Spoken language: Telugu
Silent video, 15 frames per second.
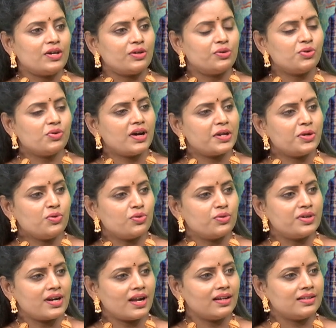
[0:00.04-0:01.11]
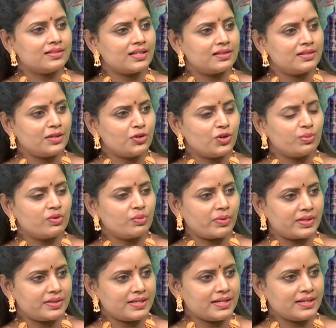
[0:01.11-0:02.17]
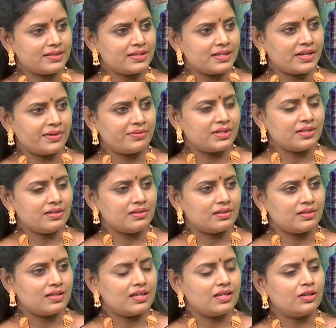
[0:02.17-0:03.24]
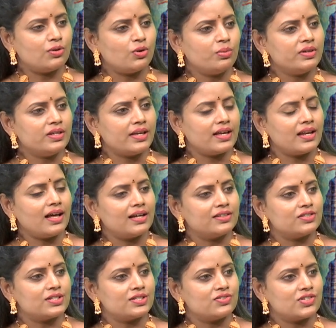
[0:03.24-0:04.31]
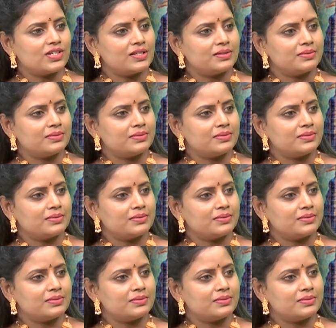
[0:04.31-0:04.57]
గురువుగారు ఉండ్రాల తద్దె నోము ప్రత్యేకత ఏమిటి ఈ నోమును ఎలా ఆచరించాలి